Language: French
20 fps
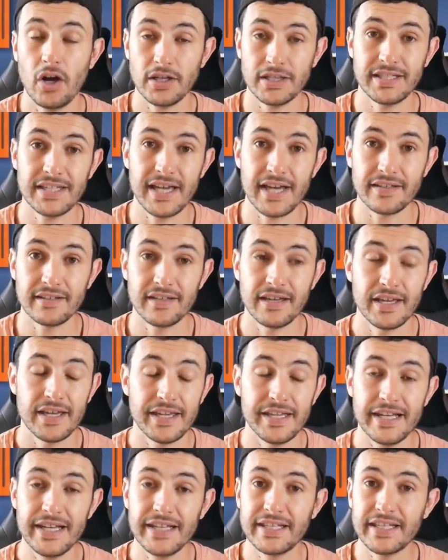Odegaard.
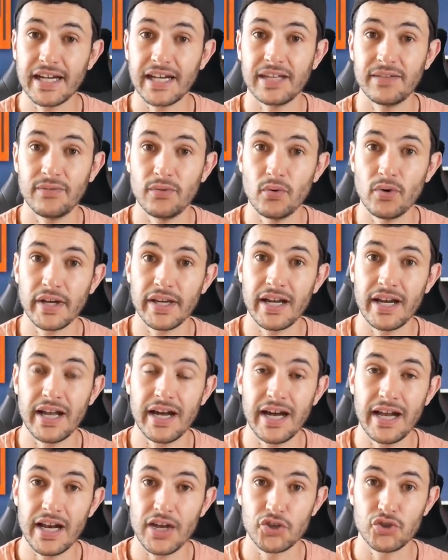Il est arrivé au Real
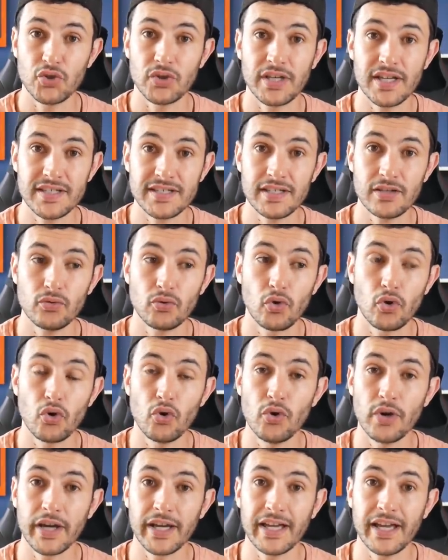à l'âge de 15 ans, donc
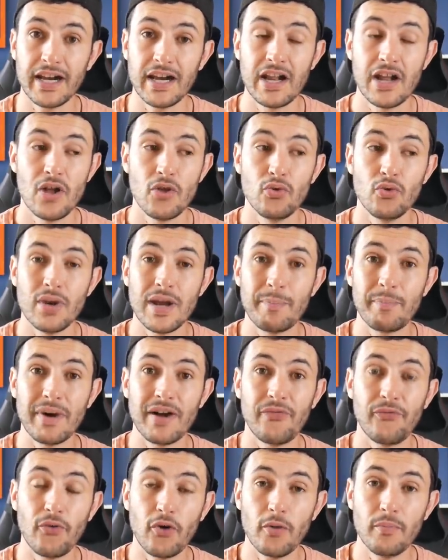le Real ne l'a
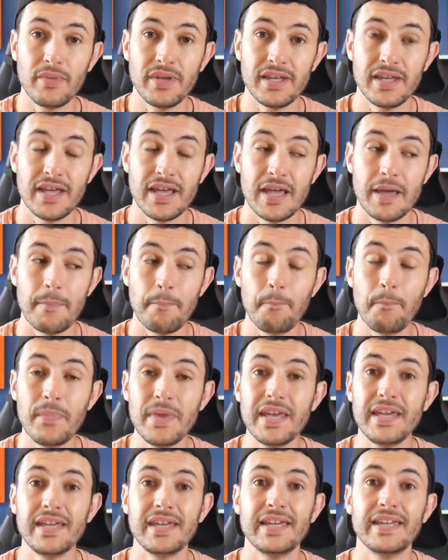pas formé,
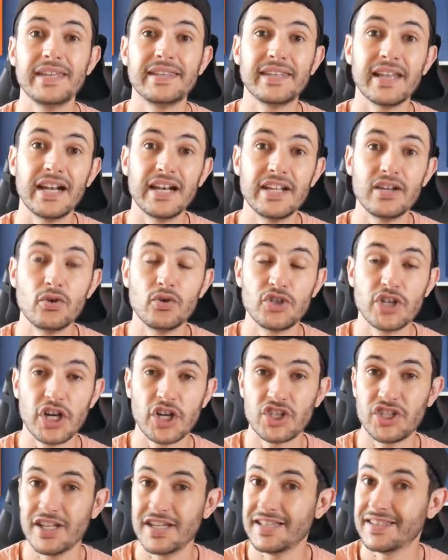mais est allé le
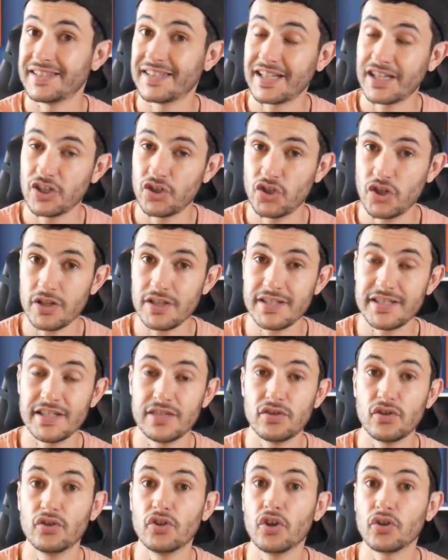chercher très jeune.
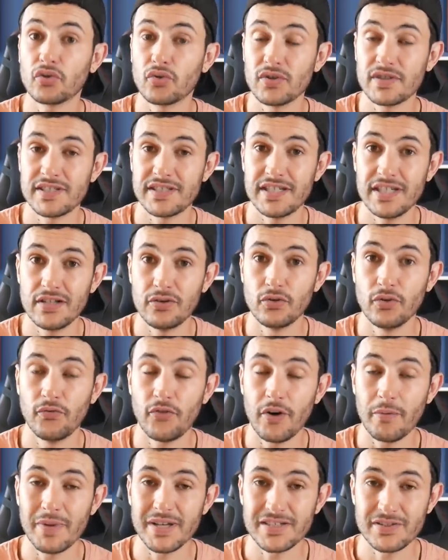C'est un autre style de
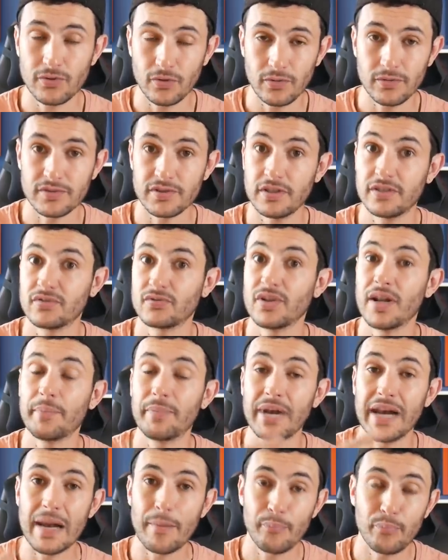formation, c'est ce qu'on
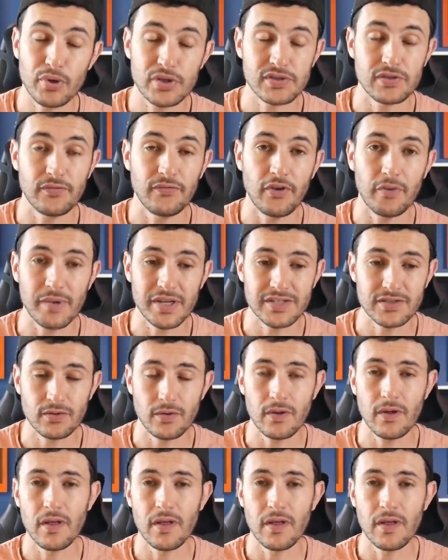appelle la post-formation.